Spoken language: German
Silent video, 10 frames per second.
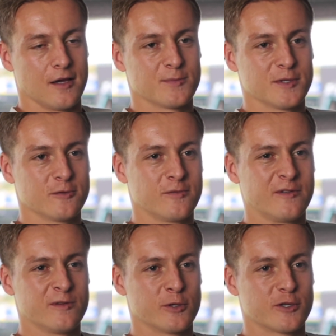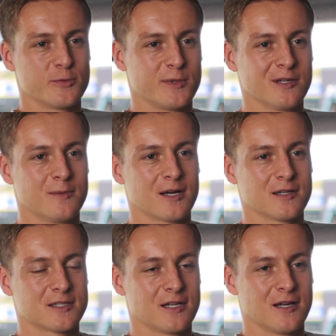Ja, erstmal so viel wie möglich Spiele machen,
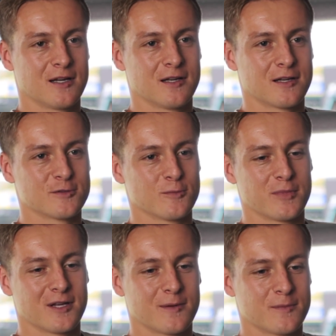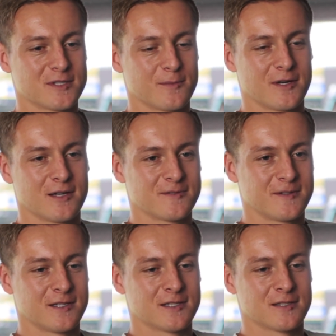ist klar. Gesund bleiben ist immer das
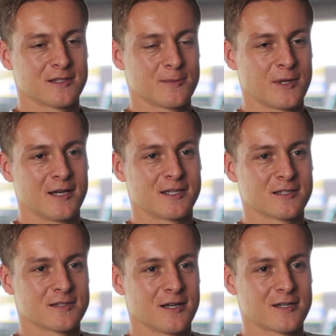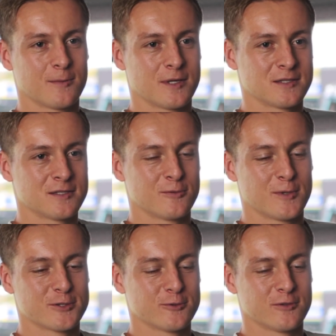Wichtigste, ist immer leicht gesagt, aber das ist nun
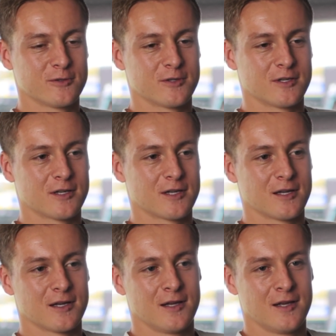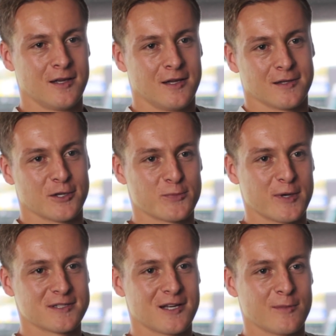mal so. Und äh, dann
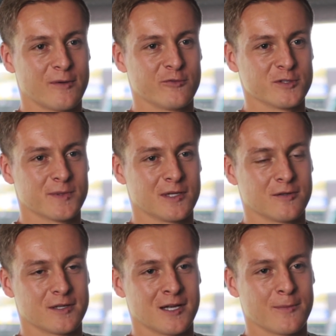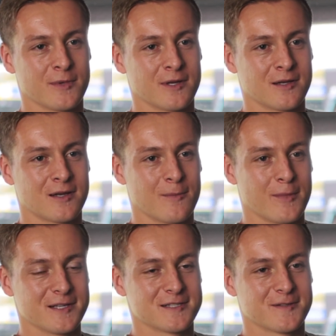Spaß haben am Fußball und den hat man am
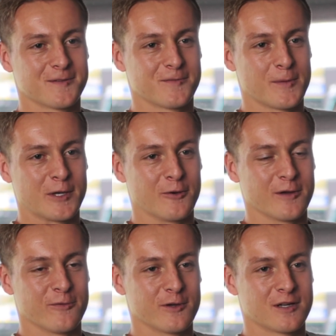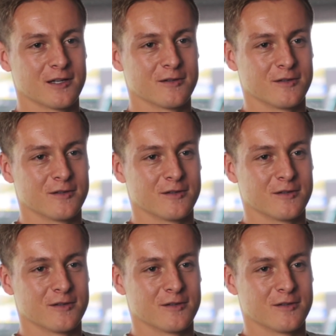meisten, wenn man auch Erfolg hat.